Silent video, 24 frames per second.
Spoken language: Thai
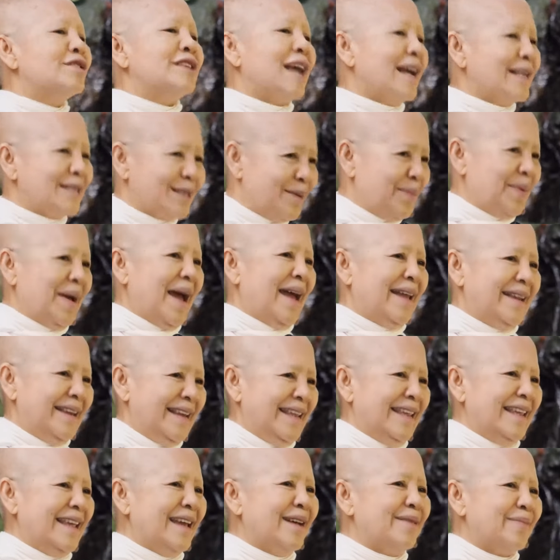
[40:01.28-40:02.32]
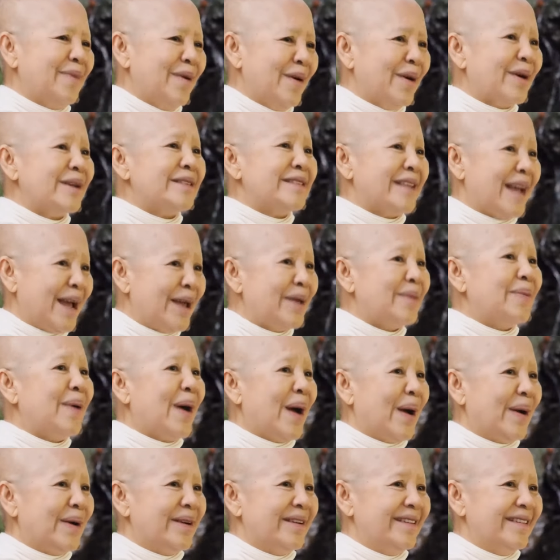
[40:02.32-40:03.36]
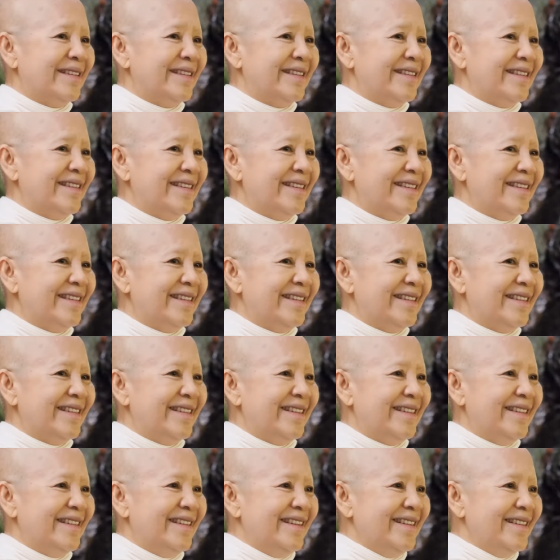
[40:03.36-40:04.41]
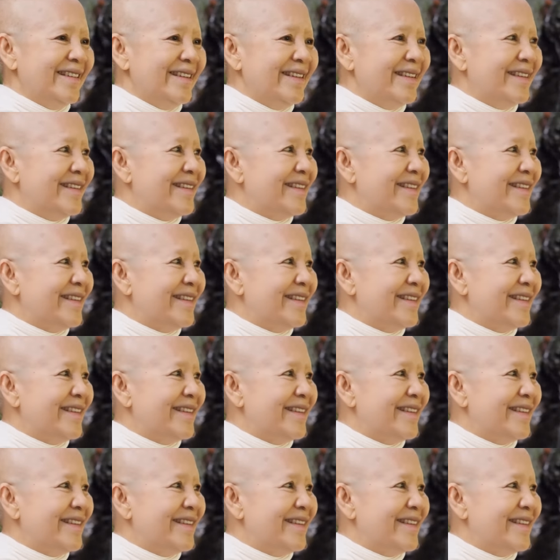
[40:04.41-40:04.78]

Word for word: งชักสะพานหนีพอเข้าใจปะอ้าวแล้ว